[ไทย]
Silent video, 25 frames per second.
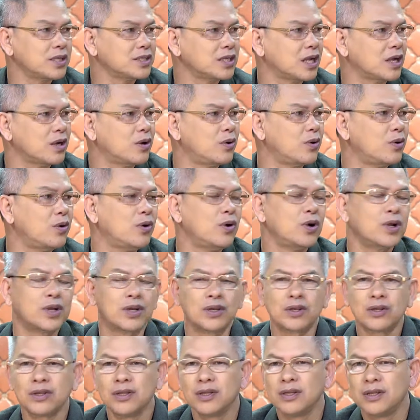จากโครน
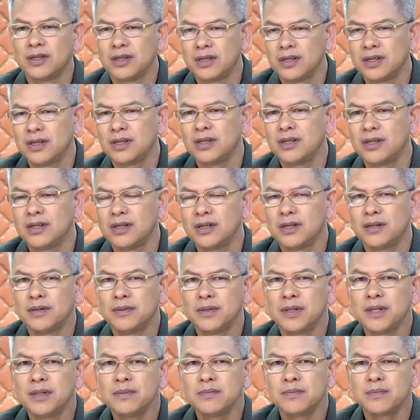ใช่ค่ะเออ
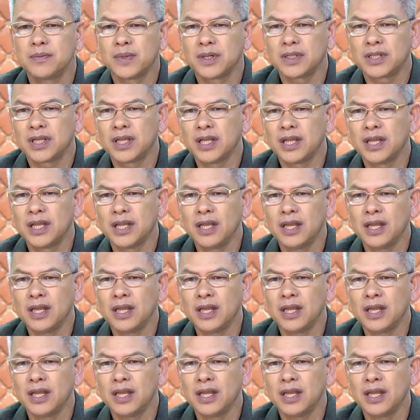เว้ยบางที